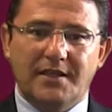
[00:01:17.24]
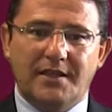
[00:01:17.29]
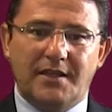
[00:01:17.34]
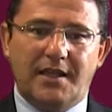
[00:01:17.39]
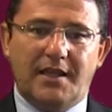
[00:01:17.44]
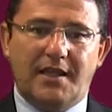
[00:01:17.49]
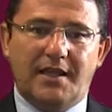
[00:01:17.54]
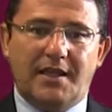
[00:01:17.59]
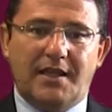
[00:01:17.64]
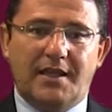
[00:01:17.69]

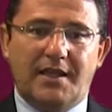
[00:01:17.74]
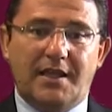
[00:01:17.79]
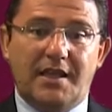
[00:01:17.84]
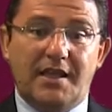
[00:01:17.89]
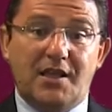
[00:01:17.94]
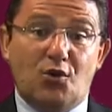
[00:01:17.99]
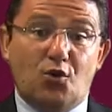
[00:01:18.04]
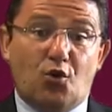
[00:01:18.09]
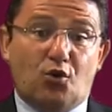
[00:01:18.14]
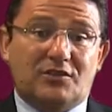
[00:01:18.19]
Eh,
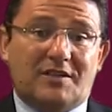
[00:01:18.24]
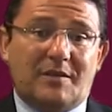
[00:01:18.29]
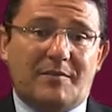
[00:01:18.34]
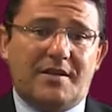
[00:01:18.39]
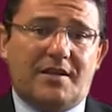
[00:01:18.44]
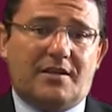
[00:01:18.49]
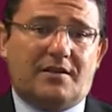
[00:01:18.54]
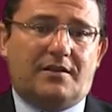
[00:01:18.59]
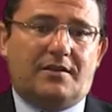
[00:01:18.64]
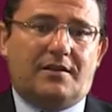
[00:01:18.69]
y luego
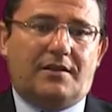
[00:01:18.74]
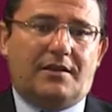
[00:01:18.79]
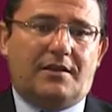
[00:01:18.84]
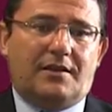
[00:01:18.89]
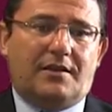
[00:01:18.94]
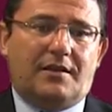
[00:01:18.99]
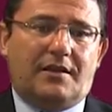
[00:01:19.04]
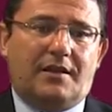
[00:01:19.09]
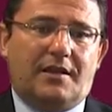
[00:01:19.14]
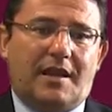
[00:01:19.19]
también
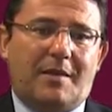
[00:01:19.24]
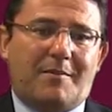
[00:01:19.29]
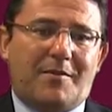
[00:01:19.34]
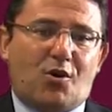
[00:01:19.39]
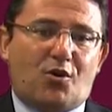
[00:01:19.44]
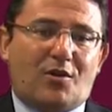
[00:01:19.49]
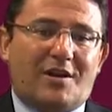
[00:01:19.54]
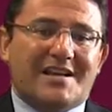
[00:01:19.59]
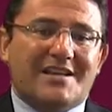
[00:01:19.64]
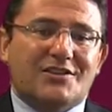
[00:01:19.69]
eh, la
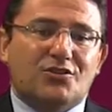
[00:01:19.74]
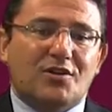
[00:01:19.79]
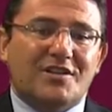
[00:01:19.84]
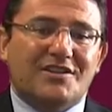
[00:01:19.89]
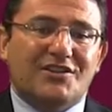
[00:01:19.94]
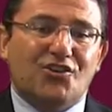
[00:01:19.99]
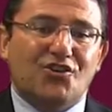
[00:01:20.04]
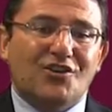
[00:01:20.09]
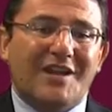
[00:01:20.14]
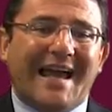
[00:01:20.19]
mejora del sector
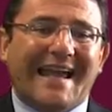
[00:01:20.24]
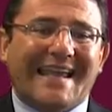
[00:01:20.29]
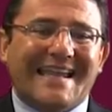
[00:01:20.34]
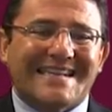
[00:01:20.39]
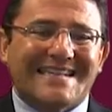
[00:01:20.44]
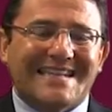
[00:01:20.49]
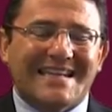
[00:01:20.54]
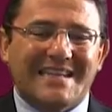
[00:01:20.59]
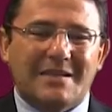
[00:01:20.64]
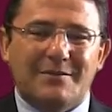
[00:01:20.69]
exterior, ¿a qué
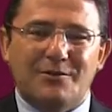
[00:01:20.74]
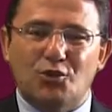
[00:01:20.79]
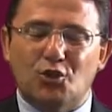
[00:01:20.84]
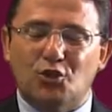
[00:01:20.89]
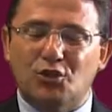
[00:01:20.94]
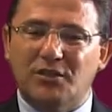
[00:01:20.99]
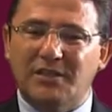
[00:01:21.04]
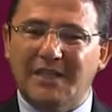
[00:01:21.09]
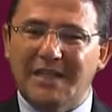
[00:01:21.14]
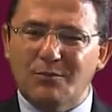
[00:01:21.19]
se ha debido?
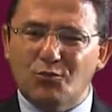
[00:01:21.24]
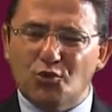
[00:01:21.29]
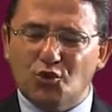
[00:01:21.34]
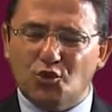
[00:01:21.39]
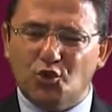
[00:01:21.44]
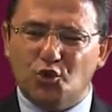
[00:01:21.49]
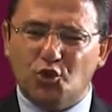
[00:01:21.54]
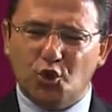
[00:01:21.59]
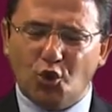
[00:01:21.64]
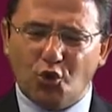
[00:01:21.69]
Tenemos
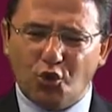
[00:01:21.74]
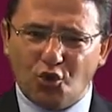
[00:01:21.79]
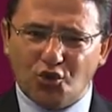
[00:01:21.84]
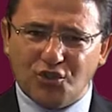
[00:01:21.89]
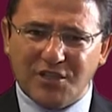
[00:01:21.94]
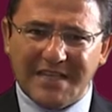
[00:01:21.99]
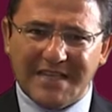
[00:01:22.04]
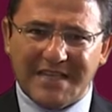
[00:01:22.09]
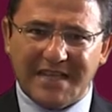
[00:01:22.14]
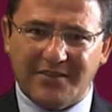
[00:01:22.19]
todos
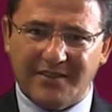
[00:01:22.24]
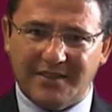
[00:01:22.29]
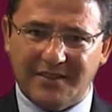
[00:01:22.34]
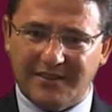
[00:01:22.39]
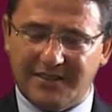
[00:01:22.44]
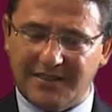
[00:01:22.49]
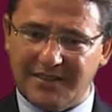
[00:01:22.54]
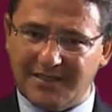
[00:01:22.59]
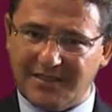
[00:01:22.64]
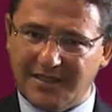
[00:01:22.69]
los
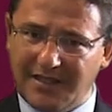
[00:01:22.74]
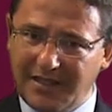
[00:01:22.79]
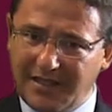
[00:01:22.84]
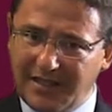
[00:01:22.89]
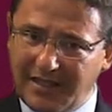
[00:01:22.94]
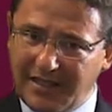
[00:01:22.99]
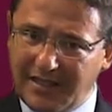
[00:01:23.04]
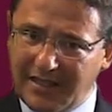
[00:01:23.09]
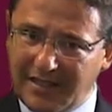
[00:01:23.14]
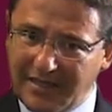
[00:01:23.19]
ingredientes
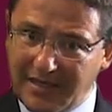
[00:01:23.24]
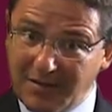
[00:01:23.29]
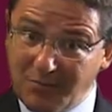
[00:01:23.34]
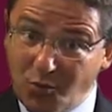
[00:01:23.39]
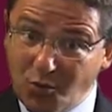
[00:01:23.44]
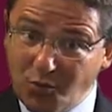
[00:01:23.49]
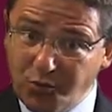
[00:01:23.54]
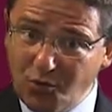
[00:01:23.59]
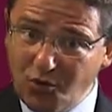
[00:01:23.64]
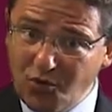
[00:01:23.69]
en el
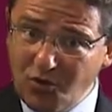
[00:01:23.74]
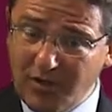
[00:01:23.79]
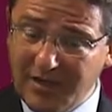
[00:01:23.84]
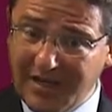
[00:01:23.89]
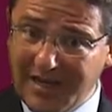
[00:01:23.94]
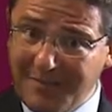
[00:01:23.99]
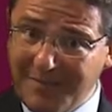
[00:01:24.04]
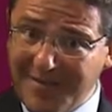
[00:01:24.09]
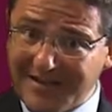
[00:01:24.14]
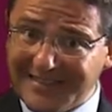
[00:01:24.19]
módulo, en
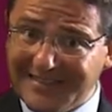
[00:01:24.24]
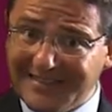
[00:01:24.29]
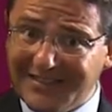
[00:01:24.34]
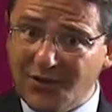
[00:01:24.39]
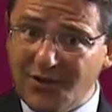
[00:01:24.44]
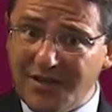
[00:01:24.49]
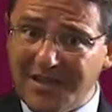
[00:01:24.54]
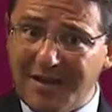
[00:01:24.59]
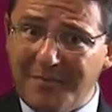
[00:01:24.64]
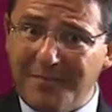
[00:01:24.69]
la parte
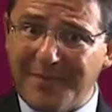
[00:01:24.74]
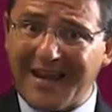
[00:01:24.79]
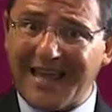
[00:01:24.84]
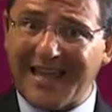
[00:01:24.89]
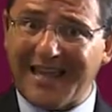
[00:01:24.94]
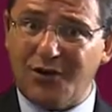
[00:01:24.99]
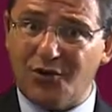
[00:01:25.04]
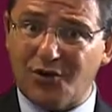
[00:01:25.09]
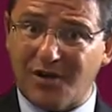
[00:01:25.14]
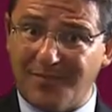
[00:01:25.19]
teórica, para
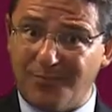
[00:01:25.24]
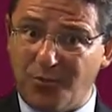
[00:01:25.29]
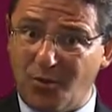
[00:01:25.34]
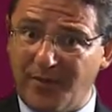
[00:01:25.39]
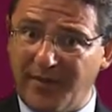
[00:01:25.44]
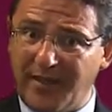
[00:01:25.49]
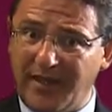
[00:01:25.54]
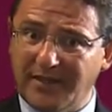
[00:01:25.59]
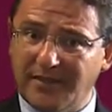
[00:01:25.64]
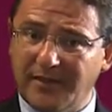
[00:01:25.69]
que lo
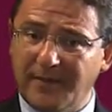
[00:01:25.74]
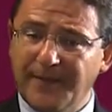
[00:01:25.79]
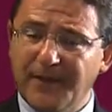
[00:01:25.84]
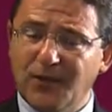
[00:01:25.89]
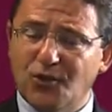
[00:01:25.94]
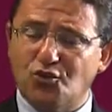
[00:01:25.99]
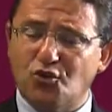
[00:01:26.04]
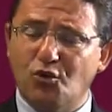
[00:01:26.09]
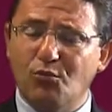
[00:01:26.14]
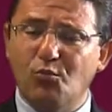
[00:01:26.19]
respondáis.
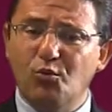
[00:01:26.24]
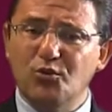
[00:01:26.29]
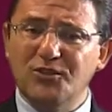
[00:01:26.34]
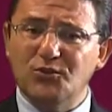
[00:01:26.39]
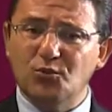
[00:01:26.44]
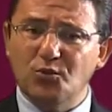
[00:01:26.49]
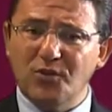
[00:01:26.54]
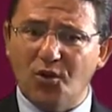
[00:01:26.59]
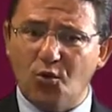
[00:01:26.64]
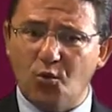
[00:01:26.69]
Son
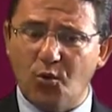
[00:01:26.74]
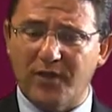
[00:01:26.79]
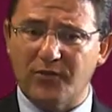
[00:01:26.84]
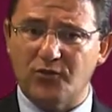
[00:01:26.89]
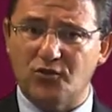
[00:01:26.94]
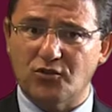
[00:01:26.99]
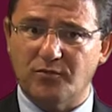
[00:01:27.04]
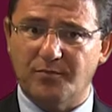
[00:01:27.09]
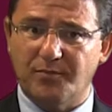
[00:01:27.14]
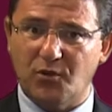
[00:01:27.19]
multitud de
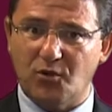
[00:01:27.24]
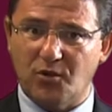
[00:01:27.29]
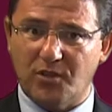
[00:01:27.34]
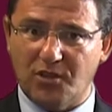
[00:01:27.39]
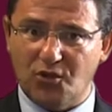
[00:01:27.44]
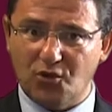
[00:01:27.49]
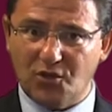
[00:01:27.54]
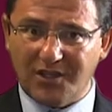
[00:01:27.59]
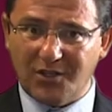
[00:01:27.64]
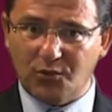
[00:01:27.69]
cuadros, pero
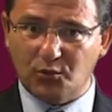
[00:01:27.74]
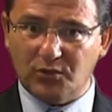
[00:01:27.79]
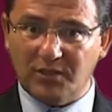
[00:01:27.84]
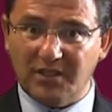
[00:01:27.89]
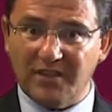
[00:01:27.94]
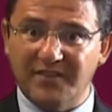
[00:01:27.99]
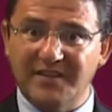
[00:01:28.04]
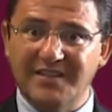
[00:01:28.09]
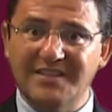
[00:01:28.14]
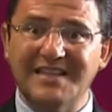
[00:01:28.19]
quiero que
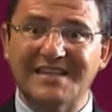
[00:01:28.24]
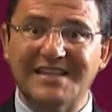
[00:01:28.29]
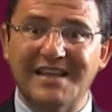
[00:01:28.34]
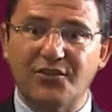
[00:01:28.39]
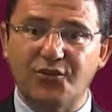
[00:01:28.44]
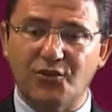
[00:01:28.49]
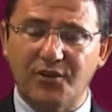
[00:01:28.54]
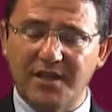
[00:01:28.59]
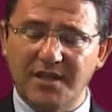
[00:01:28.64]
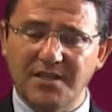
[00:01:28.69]
utilicéis y
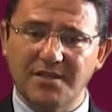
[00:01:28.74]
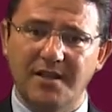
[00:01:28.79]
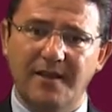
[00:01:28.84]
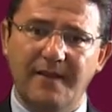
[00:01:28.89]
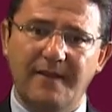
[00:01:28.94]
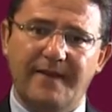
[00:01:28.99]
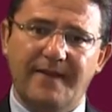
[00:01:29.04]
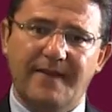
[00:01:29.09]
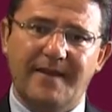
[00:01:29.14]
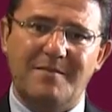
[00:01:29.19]
razonéis
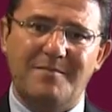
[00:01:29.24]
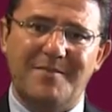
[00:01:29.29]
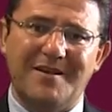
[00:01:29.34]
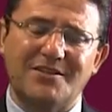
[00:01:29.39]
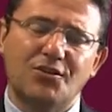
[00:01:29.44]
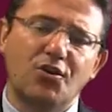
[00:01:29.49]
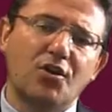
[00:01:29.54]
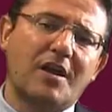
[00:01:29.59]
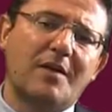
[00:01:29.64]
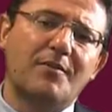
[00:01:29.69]
en
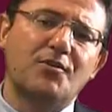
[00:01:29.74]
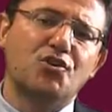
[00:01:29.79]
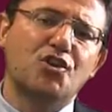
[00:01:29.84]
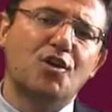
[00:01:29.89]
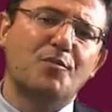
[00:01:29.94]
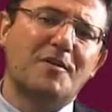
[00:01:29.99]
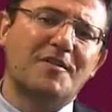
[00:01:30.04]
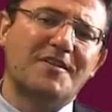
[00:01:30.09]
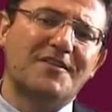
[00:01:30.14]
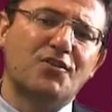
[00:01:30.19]
base a lo que habéis
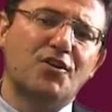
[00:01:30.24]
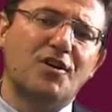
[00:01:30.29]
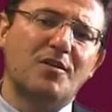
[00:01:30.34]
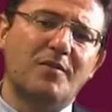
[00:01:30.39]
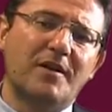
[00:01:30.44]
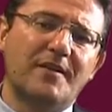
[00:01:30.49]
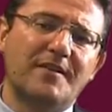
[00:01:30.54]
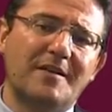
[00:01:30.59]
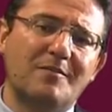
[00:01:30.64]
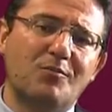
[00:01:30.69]
ido aprendiendo en
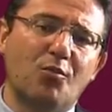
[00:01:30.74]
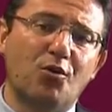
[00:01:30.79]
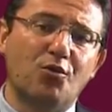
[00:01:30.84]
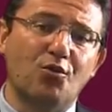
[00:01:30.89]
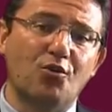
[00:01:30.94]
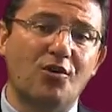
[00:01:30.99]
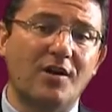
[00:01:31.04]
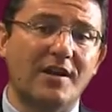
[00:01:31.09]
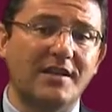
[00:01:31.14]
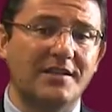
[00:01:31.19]
el, en el
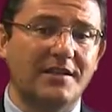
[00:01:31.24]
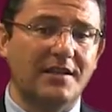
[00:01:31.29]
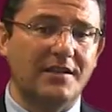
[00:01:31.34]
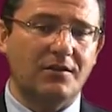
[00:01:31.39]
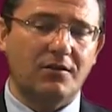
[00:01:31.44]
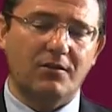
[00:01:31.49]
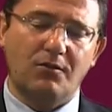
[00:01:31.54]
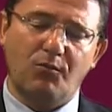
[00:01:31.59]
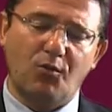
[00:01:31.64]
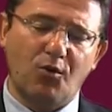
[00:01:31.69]
módulo. Y
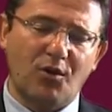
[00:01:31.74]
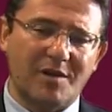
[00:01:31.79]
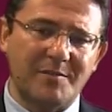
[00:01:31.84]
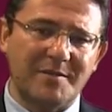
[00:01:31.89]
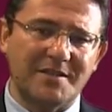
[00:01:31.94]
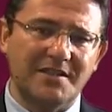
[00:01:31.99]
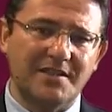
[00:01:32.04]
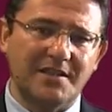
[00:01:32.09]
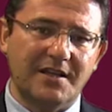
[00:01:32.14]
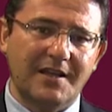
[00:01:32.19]
vuelvo a
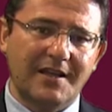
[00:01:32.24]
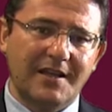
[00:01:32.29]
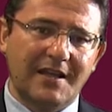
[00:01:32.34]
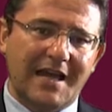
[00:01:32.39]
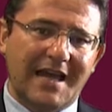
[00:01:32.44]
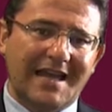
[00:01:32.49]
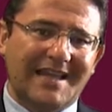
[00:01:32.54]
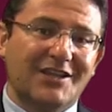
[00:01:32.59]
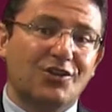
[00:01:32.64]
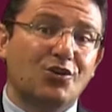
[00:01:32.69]
repetir,
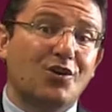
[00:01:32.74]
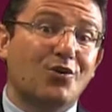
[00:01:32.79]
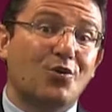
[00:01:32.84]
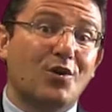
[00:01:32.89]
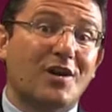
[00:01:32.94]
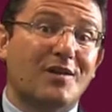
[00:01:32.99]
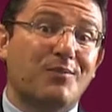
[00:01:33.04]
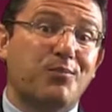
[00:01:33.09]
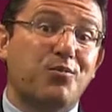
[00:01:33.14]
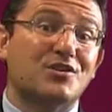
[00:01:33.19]
aquí no hay
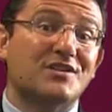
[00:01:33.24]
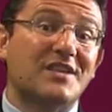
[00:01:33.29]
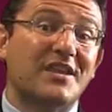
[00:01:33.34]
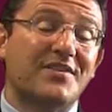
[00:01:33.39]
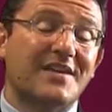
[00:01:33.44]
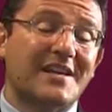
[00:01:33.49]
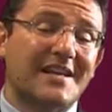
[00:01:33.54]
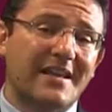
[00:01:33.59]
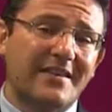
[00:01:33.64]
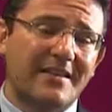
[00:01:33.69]
una respuesta
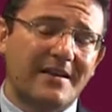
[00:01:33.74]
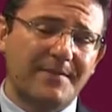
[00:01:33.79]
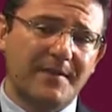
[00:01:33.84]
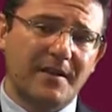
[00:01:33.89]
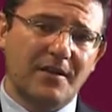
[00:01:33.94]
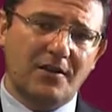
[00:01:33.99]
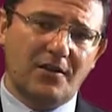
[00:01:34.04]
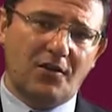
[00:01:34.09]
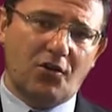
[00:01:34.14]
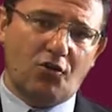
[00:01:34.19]
cerrada
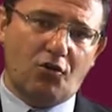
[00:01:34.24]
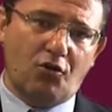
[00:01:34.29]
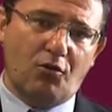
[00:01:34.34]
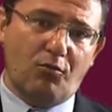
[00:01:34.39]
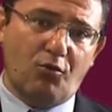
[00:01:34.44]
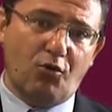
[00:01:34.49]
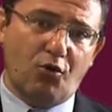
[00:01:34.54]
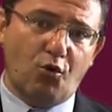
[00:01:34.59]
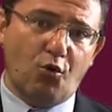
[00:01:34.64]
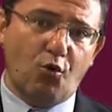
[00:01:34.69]

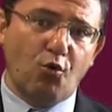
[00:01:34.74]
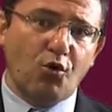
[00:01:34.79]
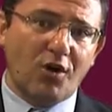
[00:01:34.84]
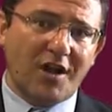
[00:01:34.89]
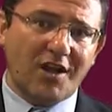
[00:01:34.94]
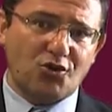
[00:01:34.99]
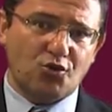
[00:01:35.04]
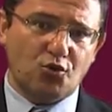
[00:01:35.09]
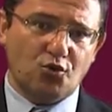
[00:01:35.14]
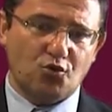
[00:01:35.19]
como un
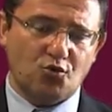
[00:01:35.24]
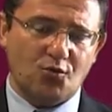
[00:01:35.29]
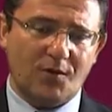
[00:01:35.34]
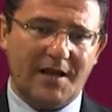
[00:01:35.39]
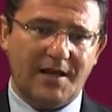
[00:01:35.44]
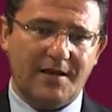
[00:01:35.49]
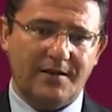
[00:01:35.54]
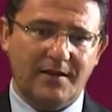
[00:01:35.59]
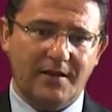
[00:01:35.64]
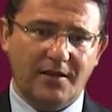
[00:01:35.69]
caso usual.